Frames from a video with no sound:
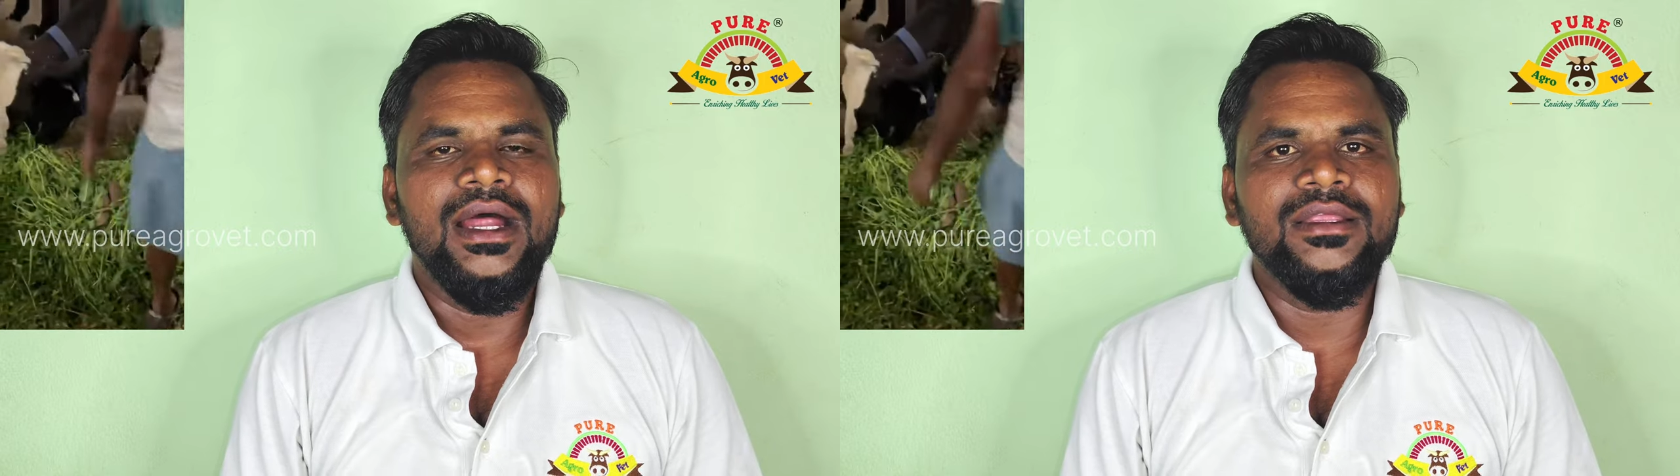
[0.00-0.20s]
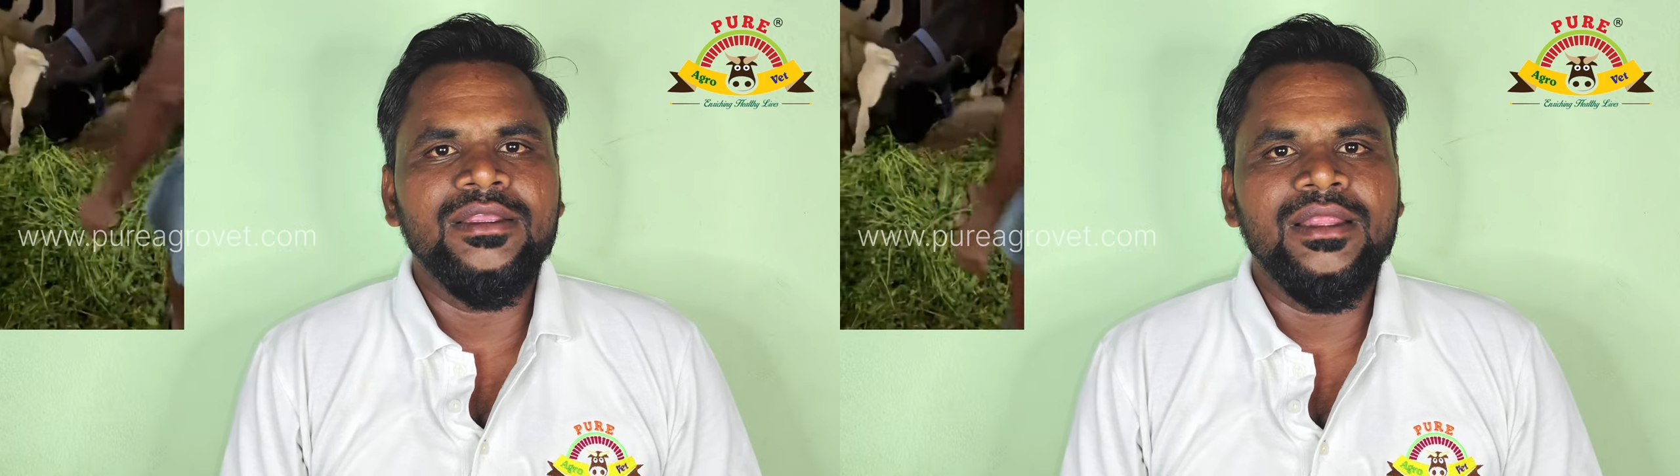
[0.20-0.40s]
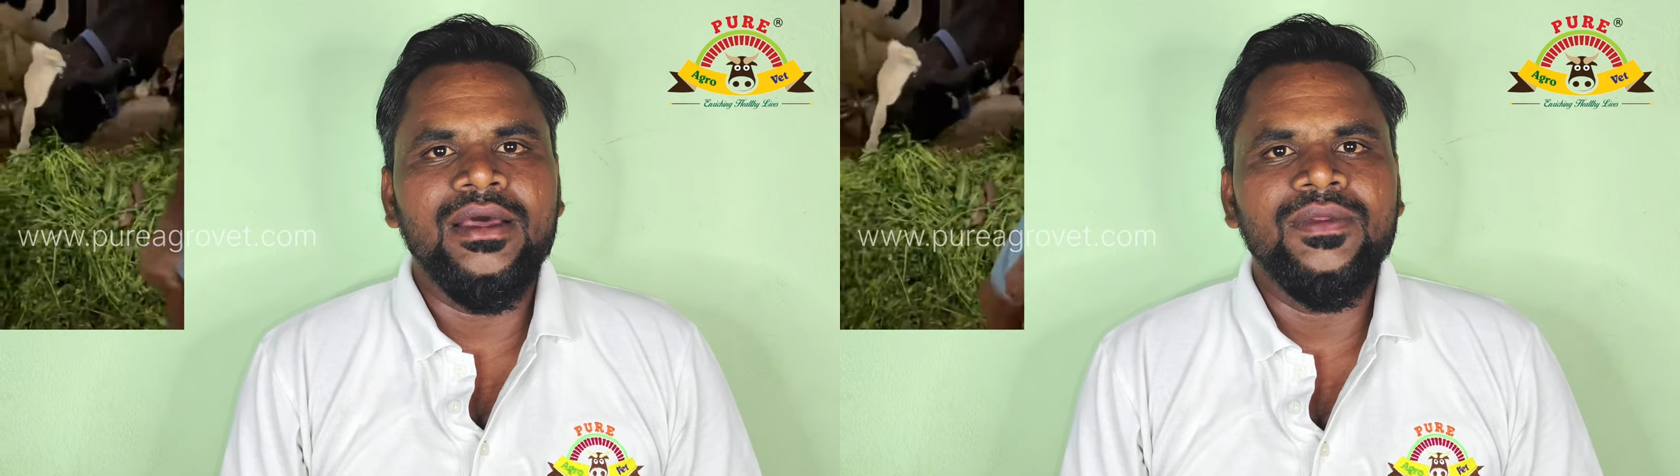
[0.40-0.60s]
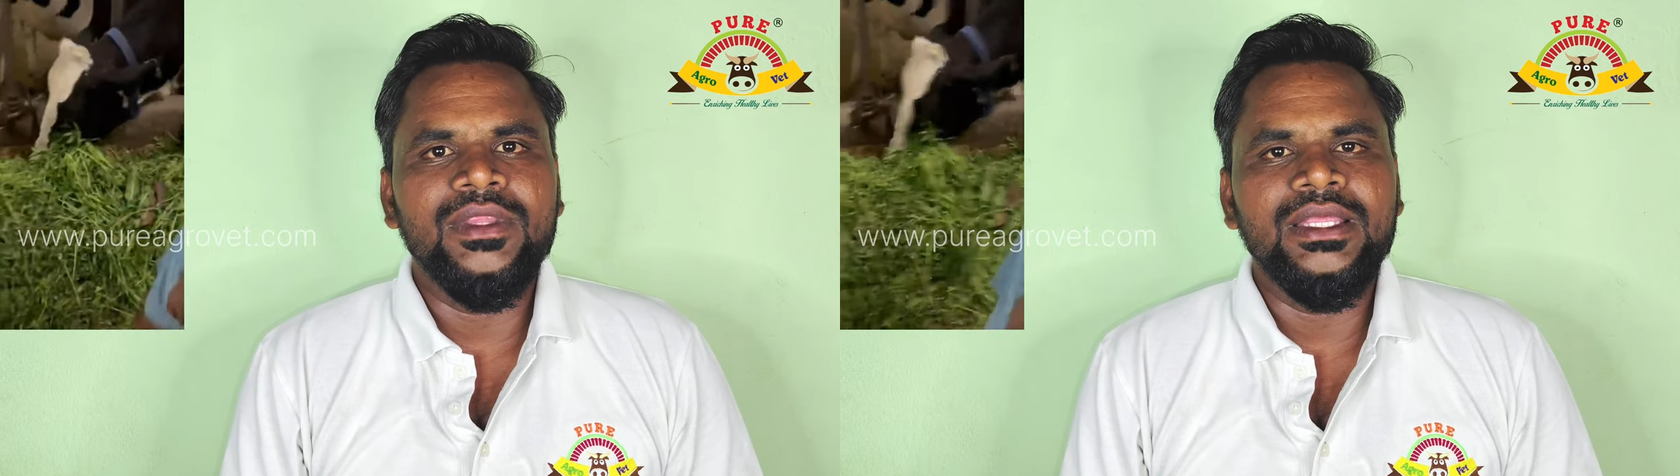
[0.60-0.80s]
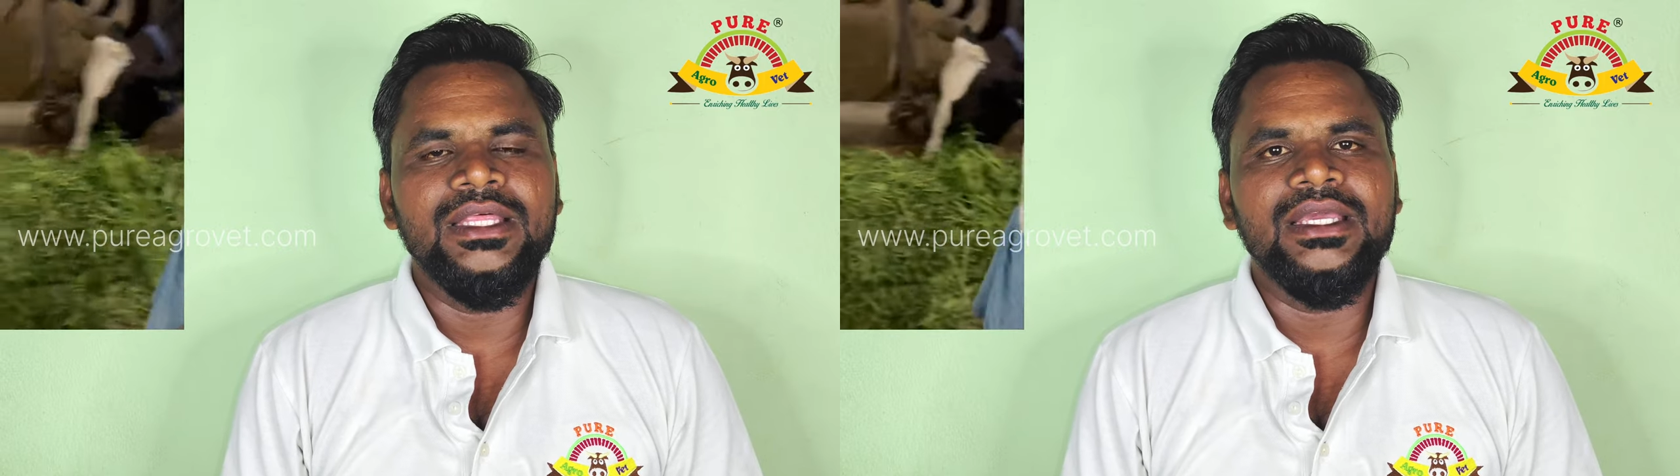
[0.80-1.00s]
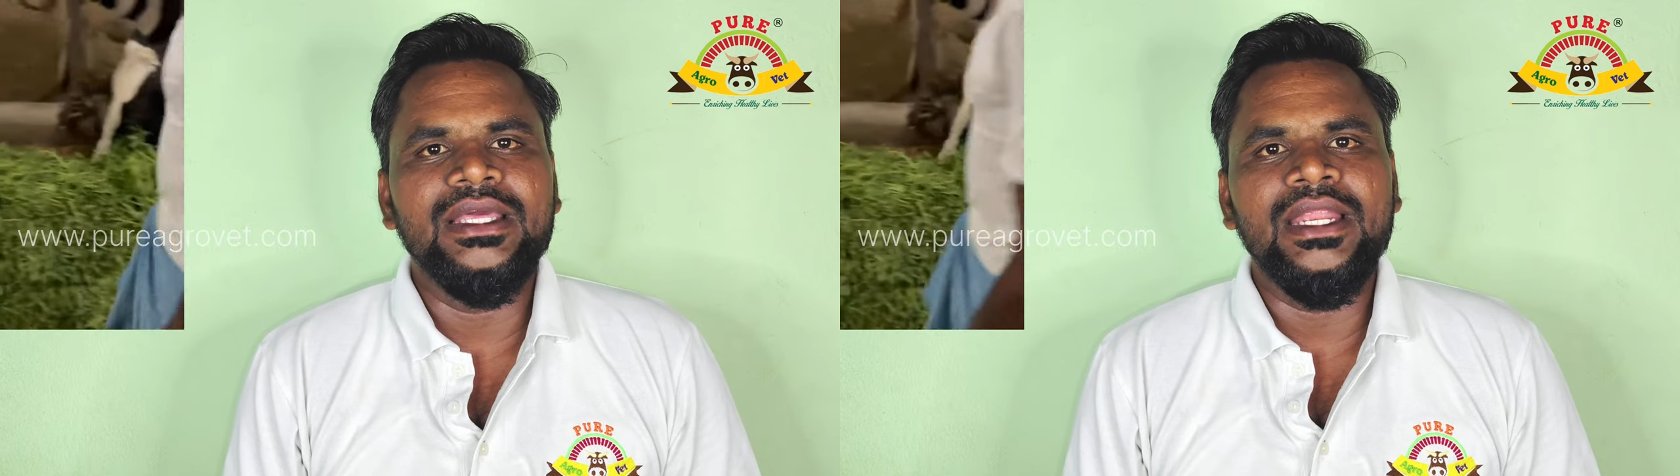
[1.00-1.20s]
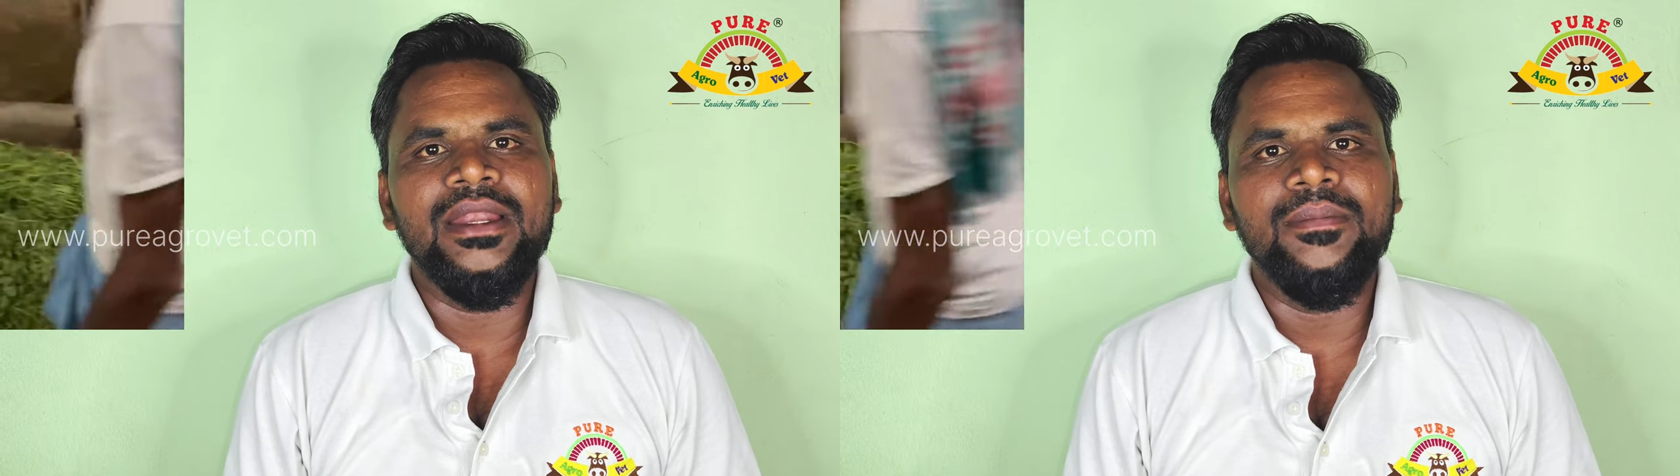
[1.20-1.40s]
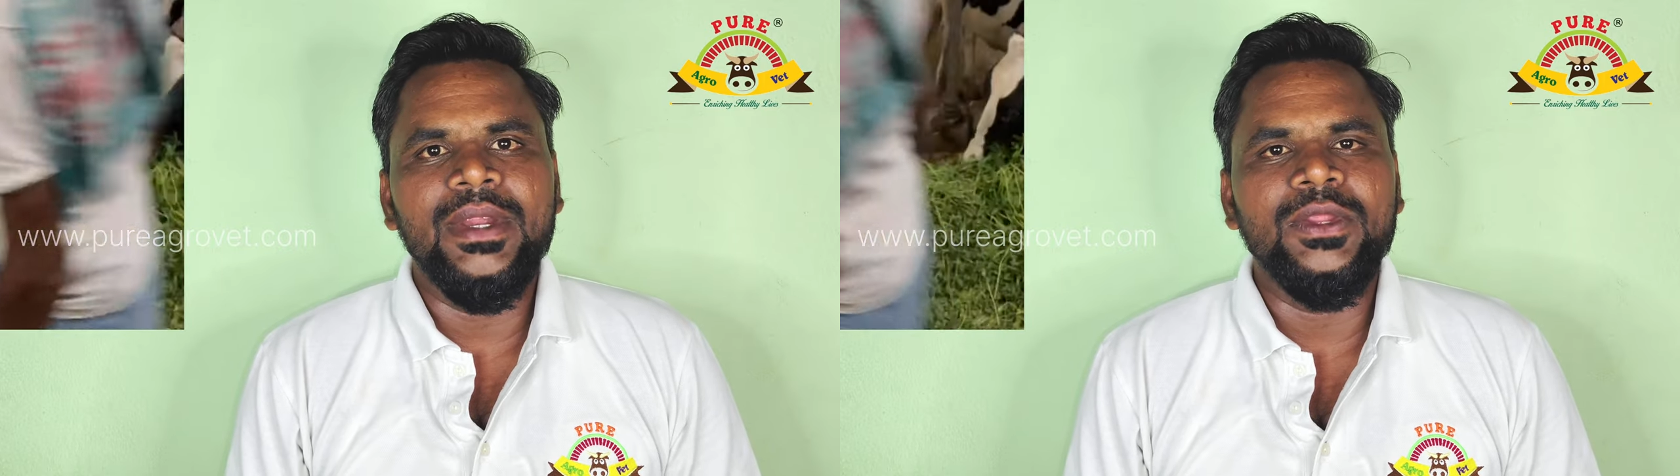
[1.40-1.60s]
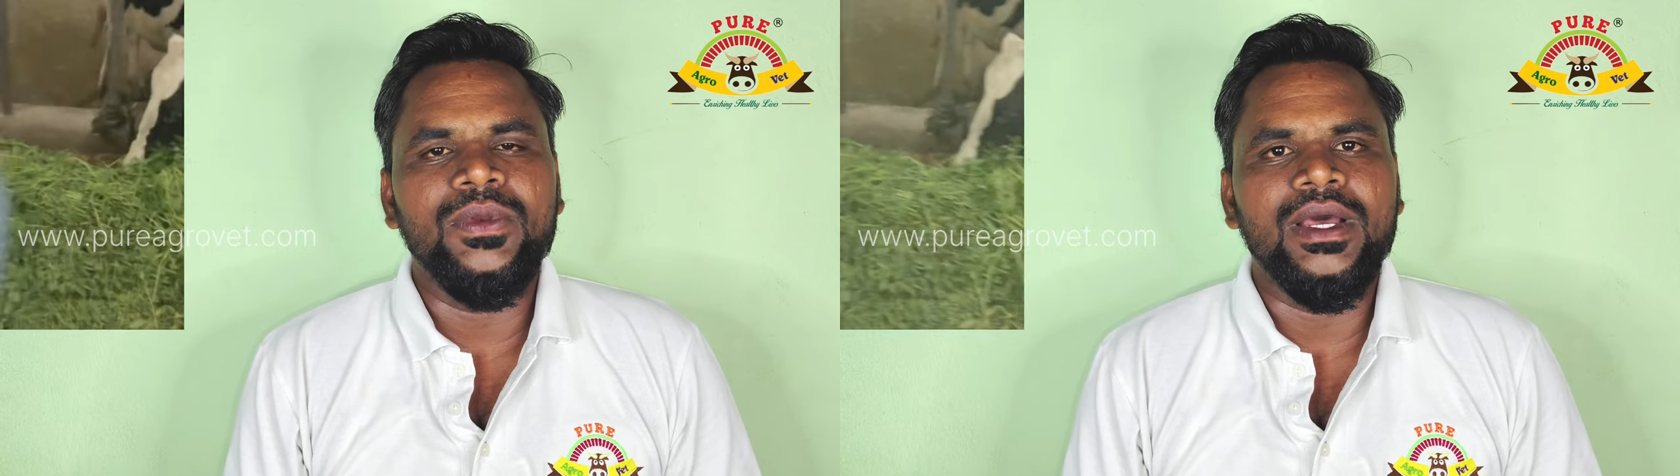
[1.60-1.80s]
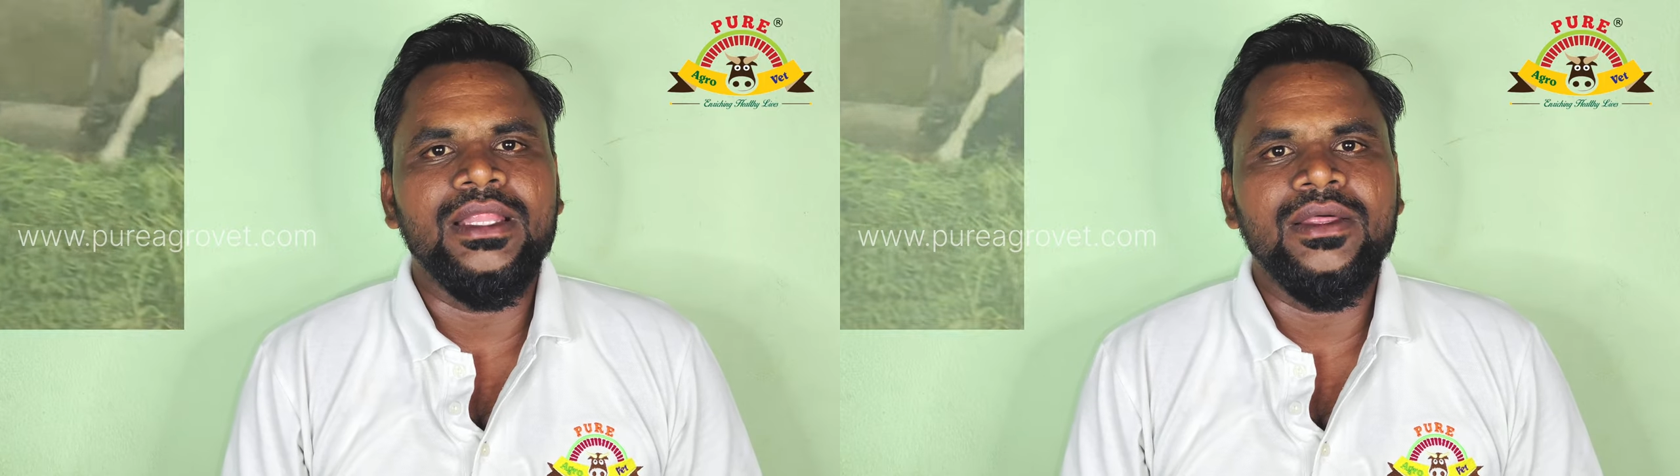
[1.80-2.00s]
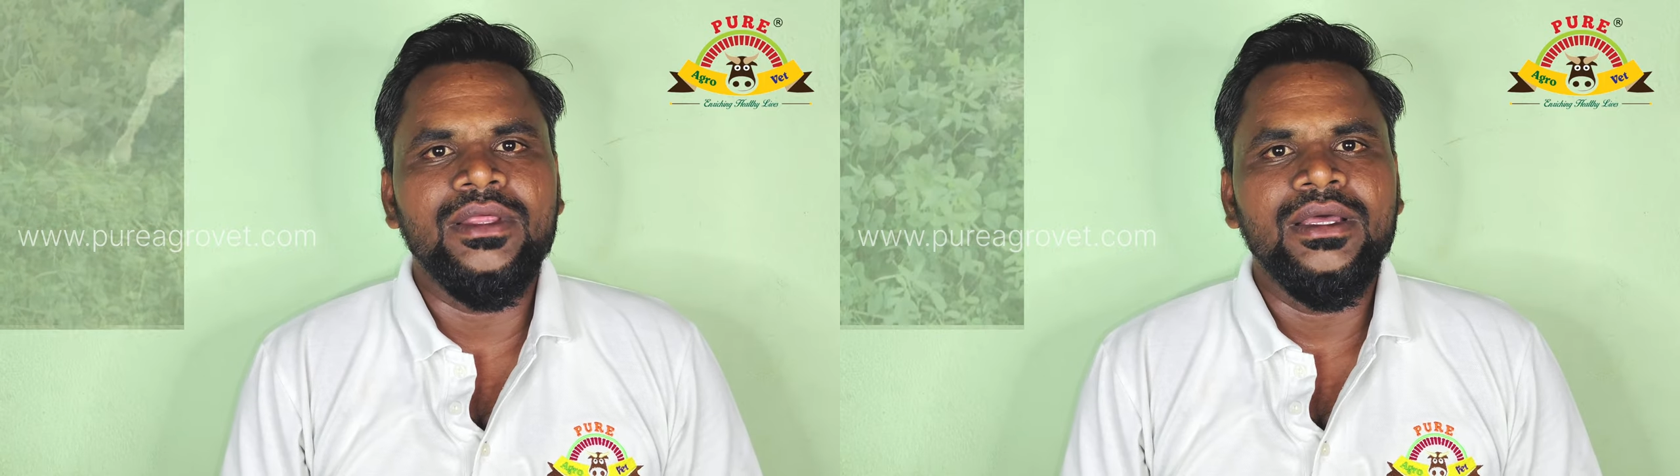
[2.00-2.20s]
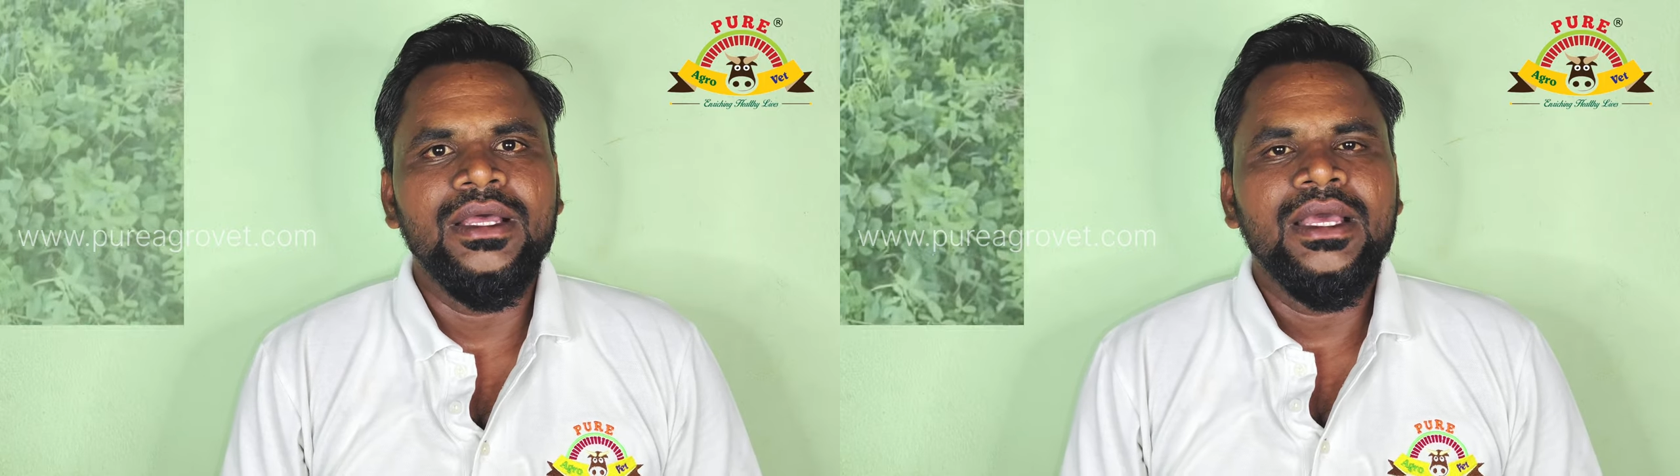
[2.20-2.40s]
அடுத்ததாக வந்து இது கிரீன் மெனியூர் அதாவது